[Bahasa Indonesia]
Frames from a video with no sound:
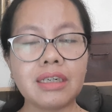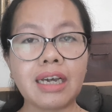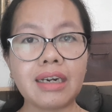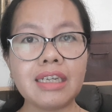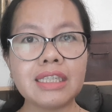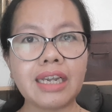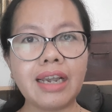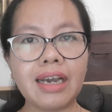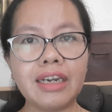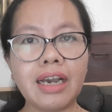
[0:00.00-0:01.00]
karena
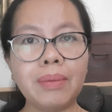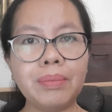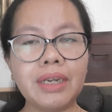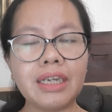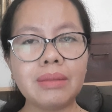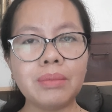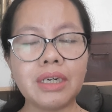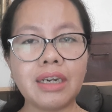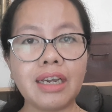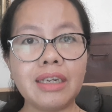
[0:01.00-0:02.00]
saya ada update
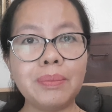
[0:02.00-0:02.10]
mengenai